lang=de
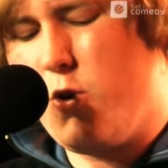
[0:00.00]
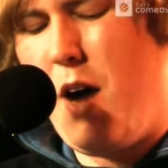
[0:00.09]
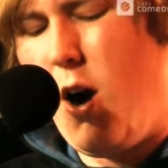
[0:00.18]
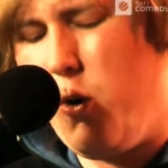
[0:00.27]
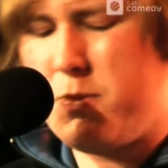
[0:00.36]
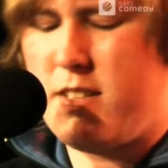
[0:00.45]

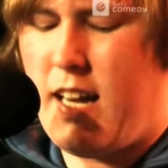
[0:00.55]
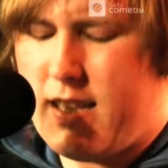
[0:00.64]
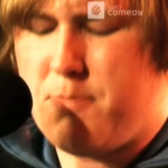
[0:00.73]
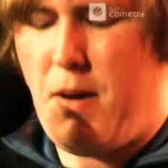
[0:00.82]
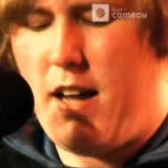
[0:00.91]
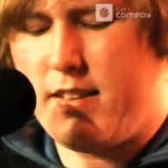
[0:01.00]
Überhaupt
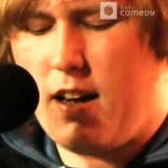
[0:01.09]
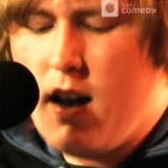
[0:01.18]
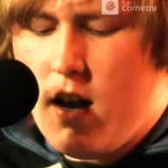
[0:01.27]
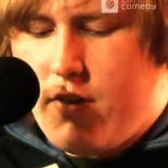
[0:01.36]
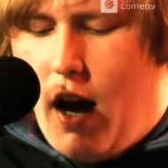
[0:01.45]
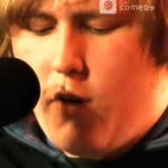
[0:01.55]
Tanzpartner.
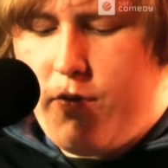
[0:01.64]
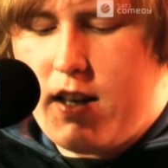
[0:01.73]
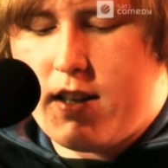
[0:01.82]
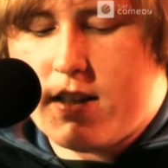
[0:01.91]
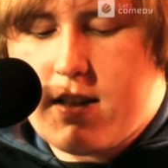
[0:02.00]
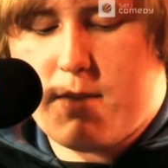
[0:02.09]
Wie
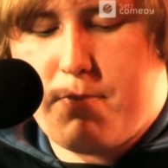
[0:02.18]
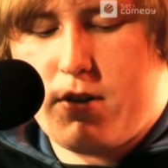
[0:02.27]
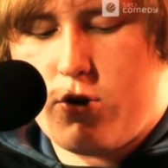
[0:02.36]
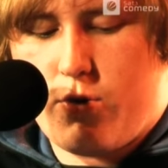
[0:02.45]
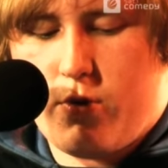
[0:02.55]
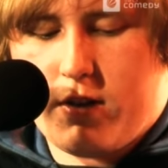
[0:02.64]
auffällig ist das
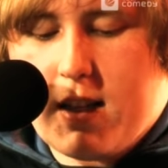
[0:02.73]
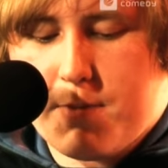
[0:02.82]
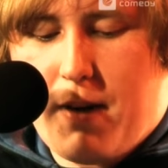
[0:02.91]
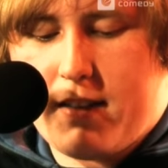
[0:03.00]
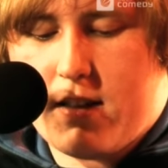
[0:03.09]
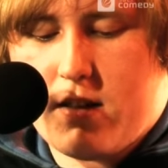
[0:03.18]
bitte schön?
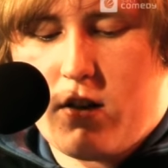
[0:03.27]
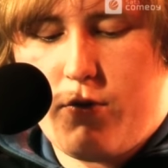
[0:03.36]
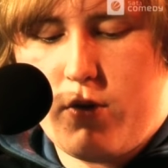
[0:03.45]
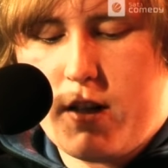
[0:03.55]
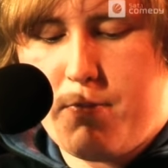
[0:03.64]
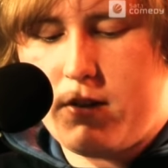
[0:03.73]
Tanzpartner sind doch
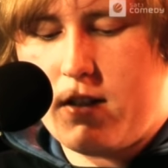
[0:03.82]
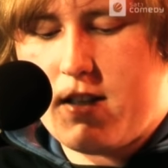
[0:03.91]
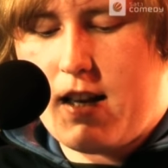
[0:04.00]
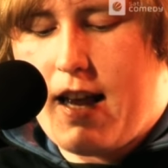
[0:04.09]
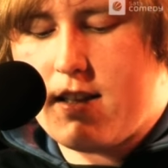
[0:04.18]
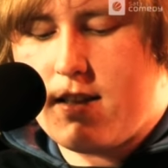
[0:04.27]
wohl die
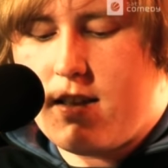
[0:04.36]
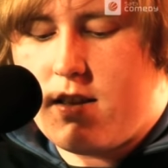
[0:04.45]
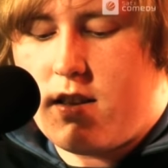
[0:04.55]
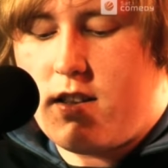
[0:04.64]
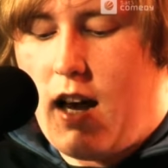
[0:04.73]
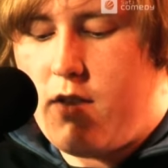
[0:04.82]
potenziell Ersten, die
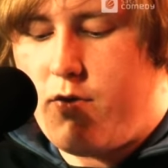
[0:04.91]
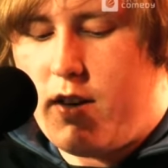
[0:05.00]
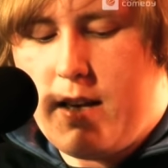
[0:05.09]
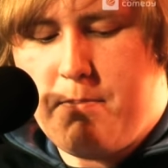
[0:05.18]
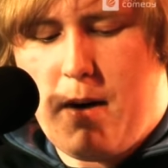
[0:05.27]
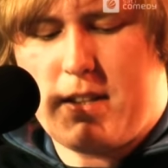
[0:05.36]
sich in einen
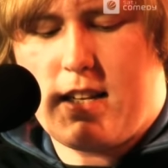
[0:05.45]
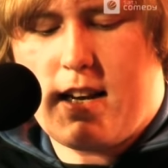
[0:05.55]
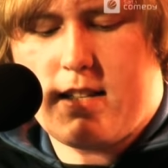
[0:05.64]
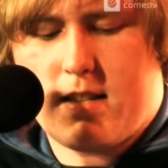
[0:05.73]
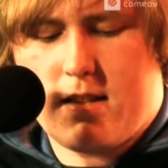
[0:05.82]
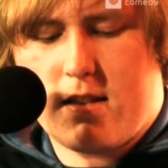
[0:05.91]
verlieben, aber die
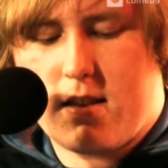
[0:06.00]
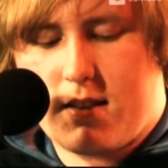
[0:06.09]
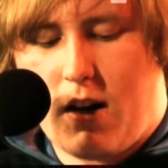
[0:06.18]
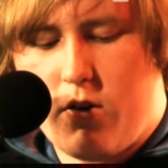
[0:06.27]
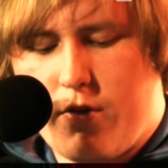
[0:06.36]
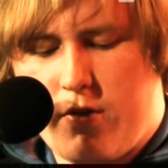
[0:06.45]
Letzten, die sich
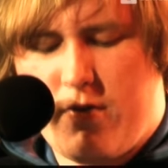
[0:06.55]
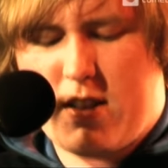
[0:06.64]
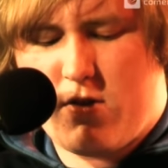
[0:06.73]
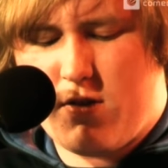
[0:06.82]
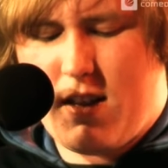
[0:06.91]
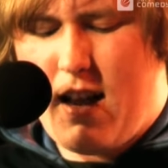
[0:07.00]
trauen würden,
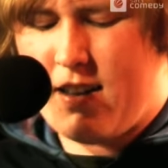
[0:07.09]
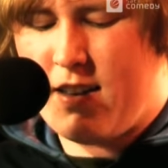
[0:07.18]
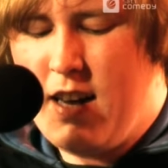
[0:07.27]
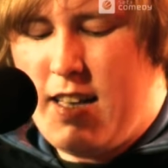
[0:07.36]
was zu sagen.